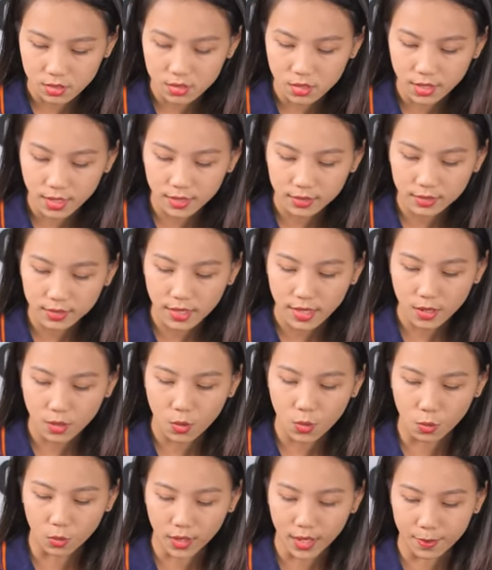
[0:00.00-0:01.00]
đưa các
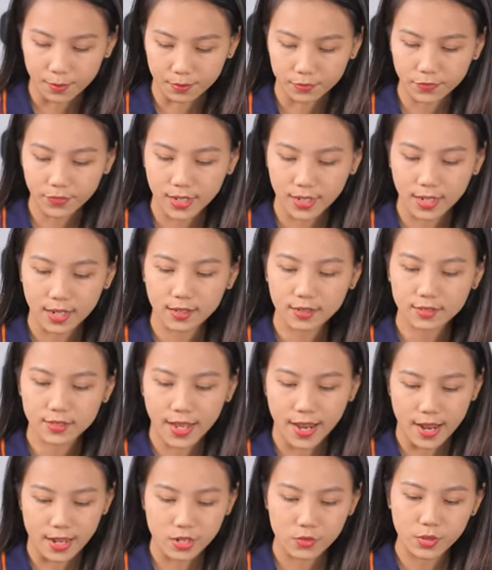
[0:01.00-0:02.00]
ổ cắm và các
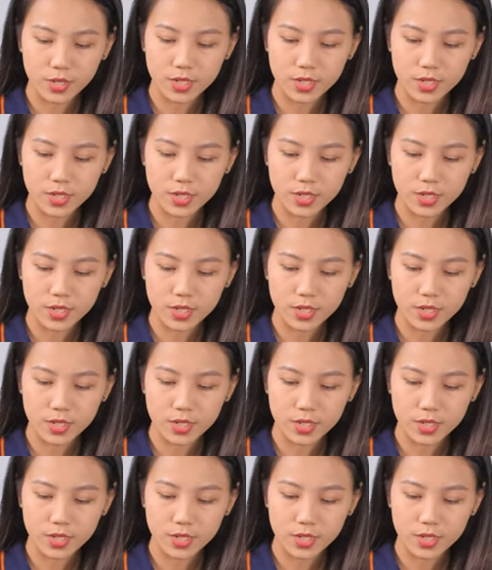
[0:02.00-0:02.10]
thẻ